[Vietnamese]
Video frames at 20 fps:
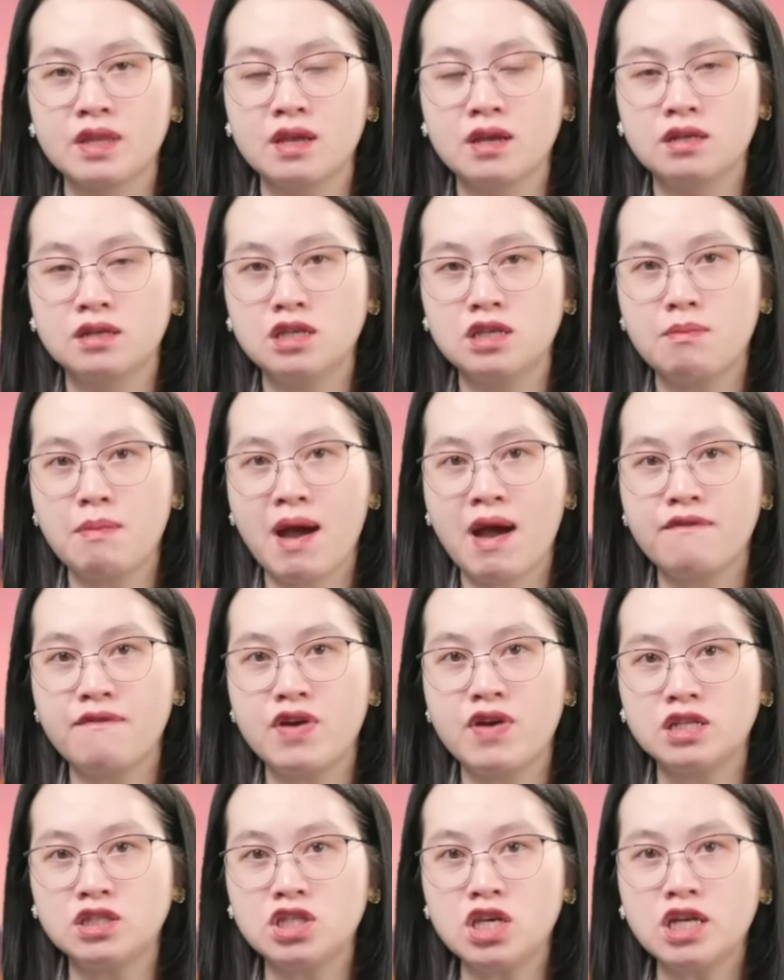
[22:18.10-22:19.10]
Nhưng mà
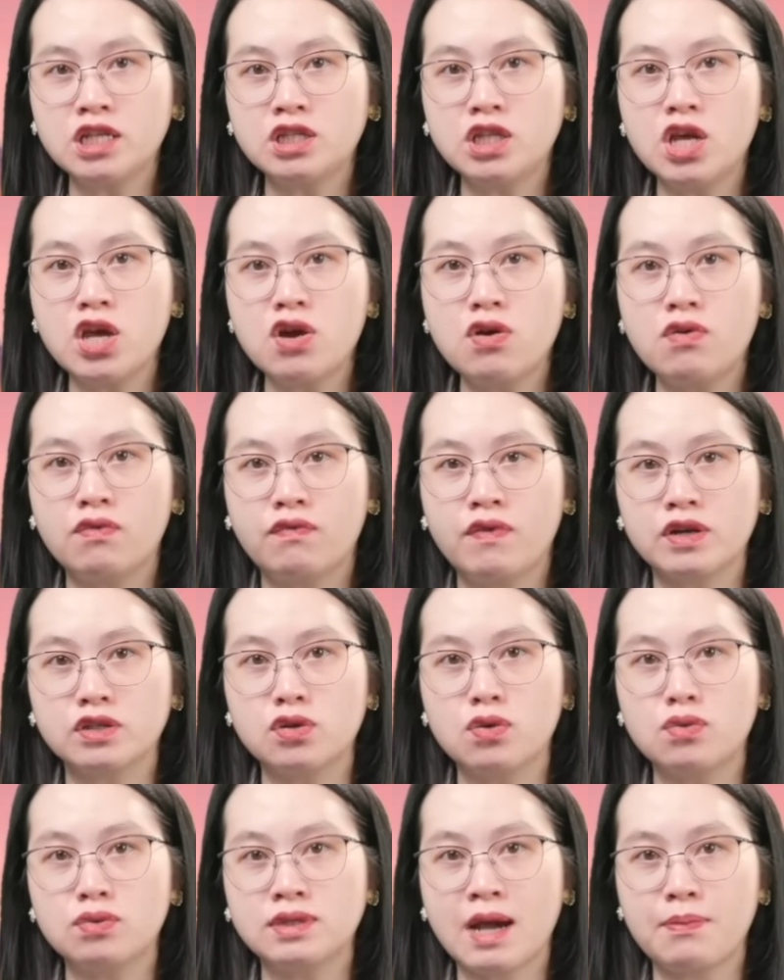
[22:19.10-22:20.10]
về chi tiêu và
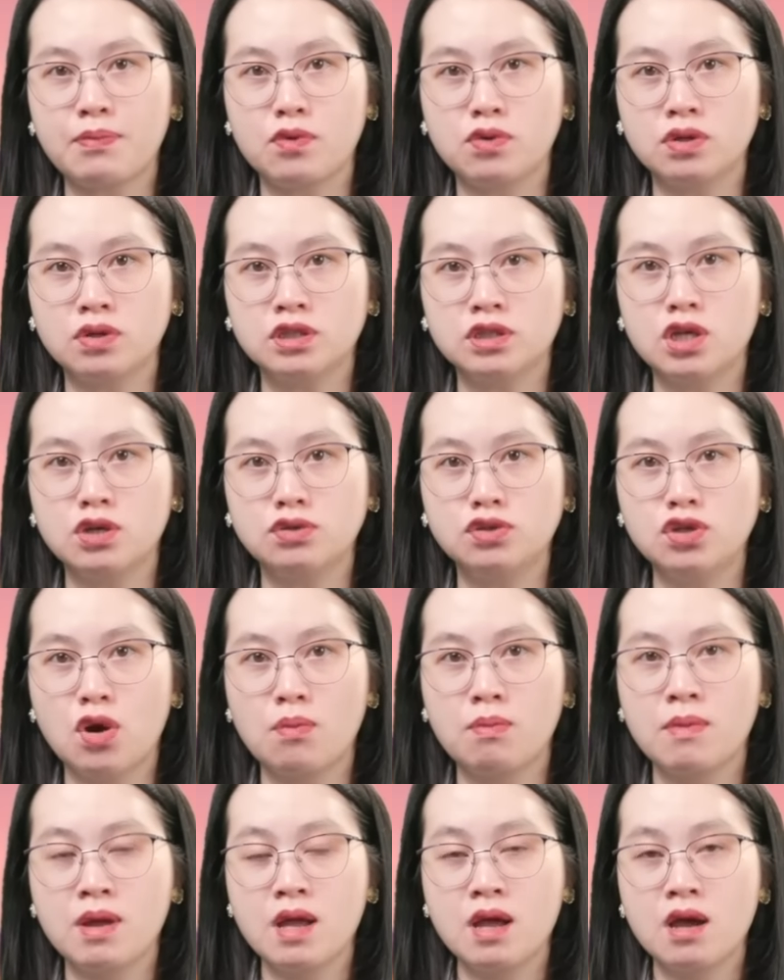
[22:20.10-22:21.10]
thu nhập của người tiêu dùng
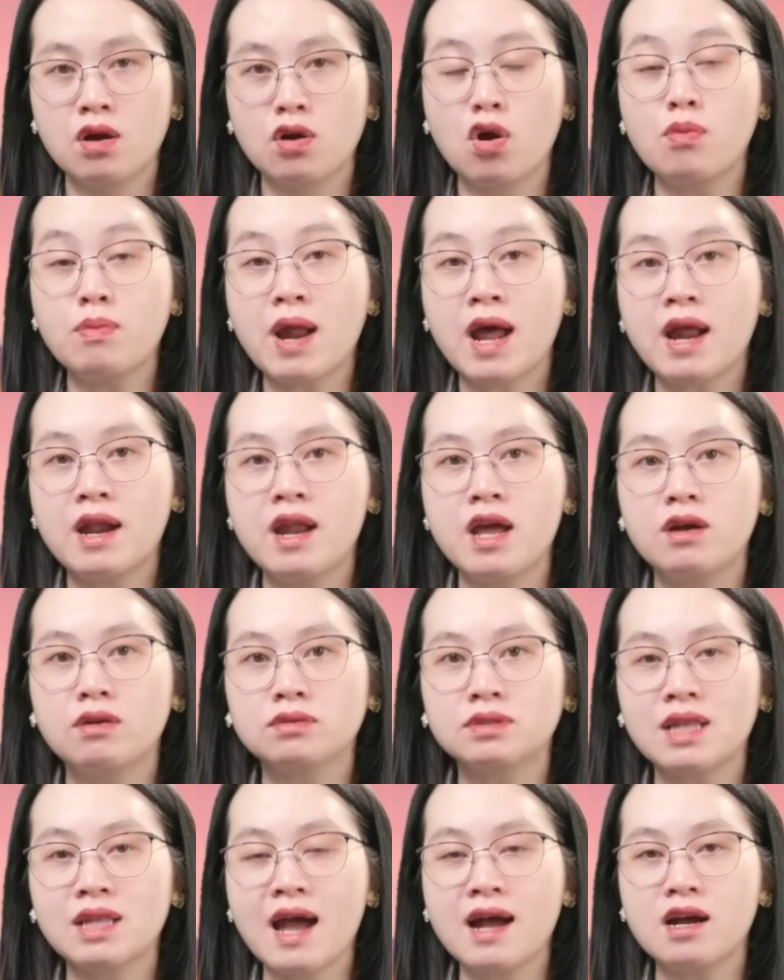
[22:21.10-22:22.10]
cũng đã đều
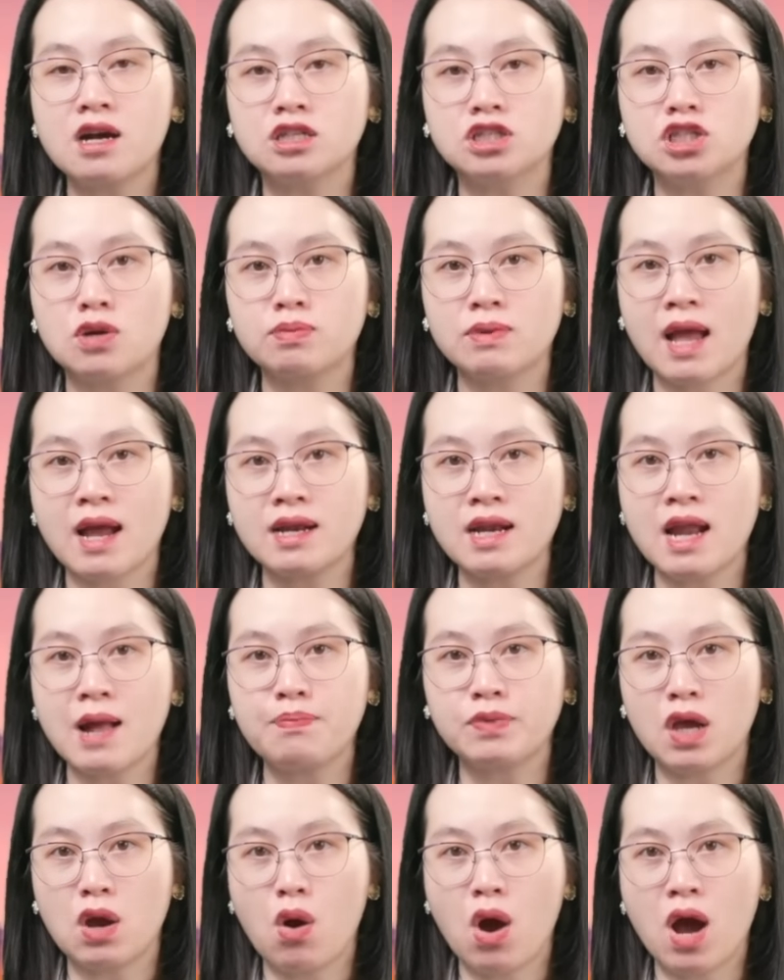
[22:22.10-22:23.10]
tăng ở trong tháng năm
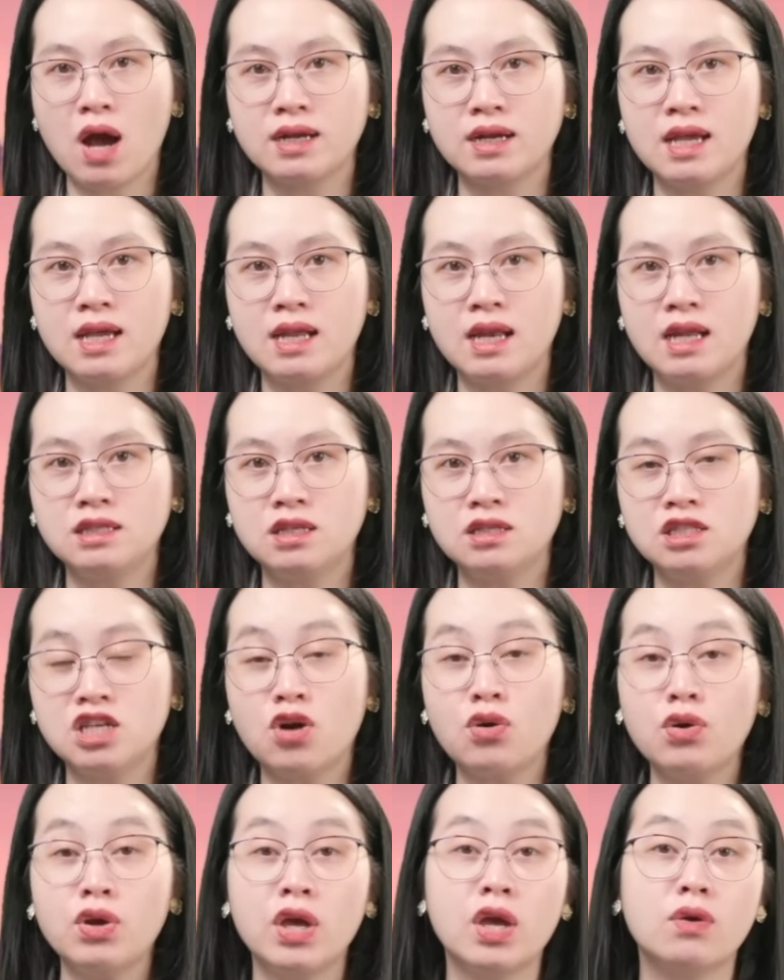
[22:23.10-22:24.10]
tại Hoa Kỳ là những dấu
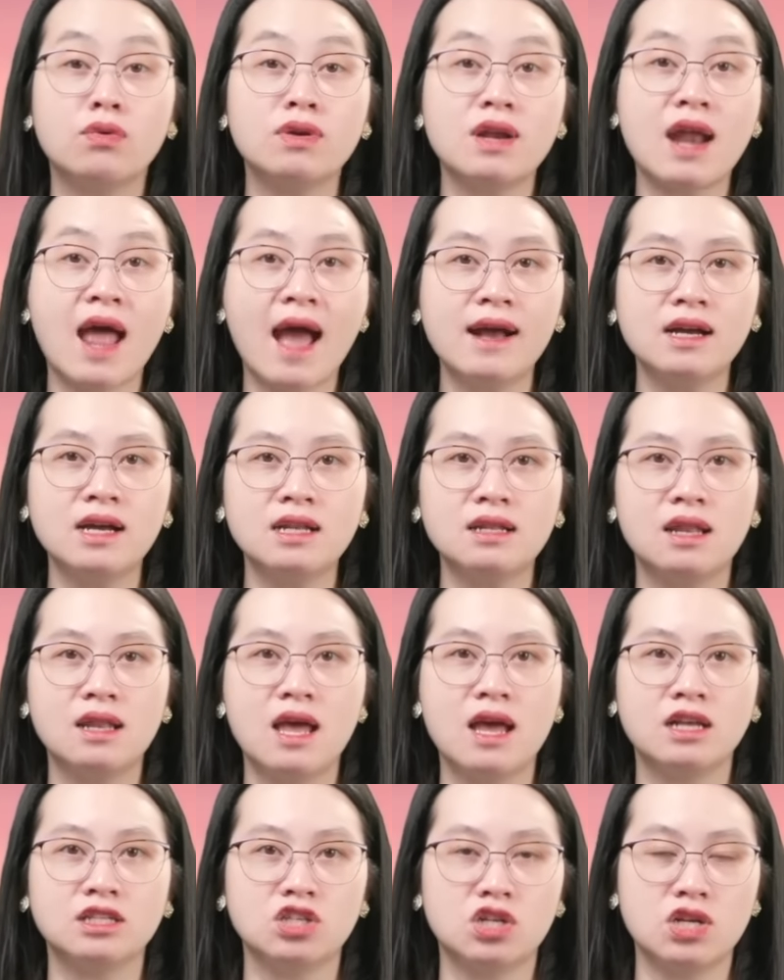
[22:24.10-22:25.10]
hiệu đáng khích
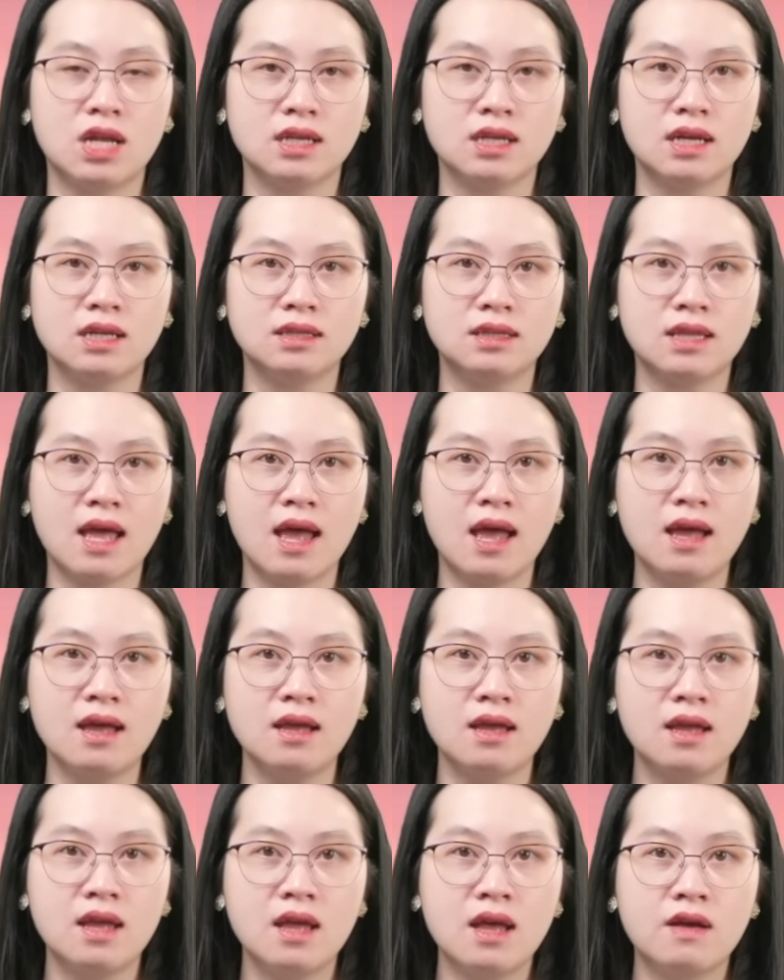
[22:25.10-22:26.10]
lệ cho nền kinh tế
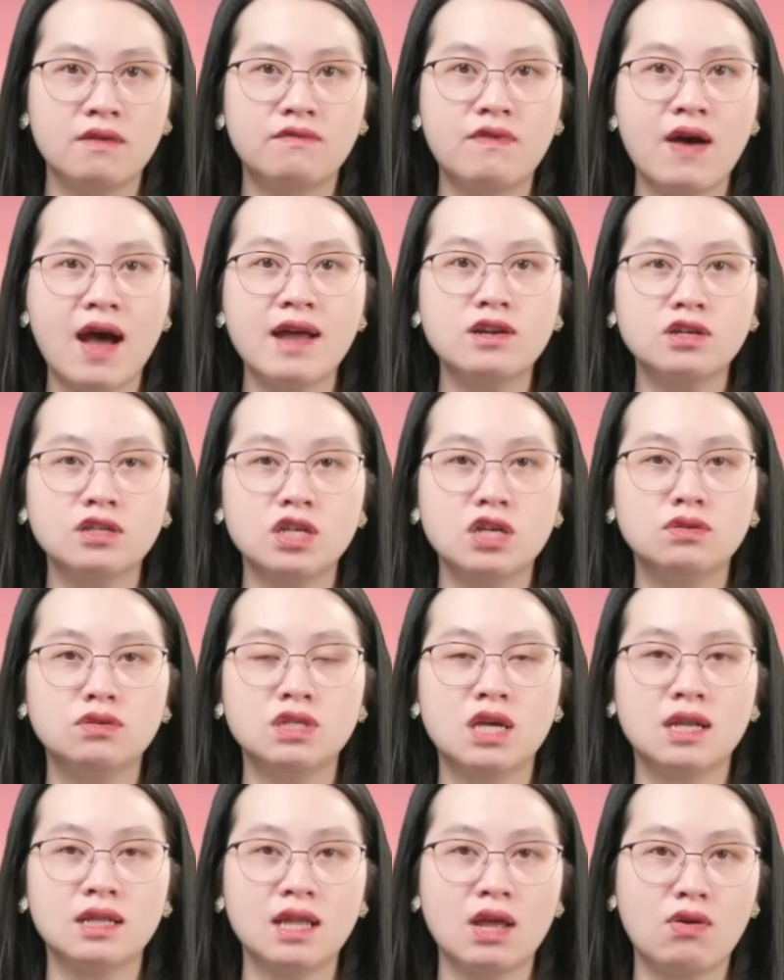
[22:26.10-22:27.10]
và được điều
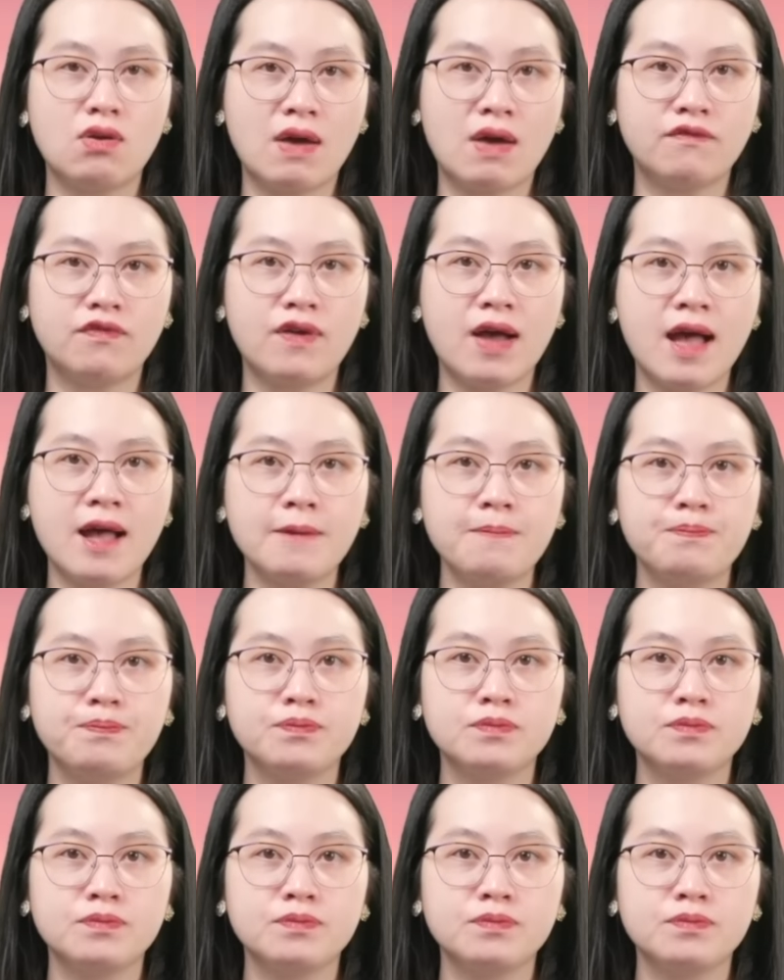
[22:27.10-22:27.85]
chỉnh theo lạm phát.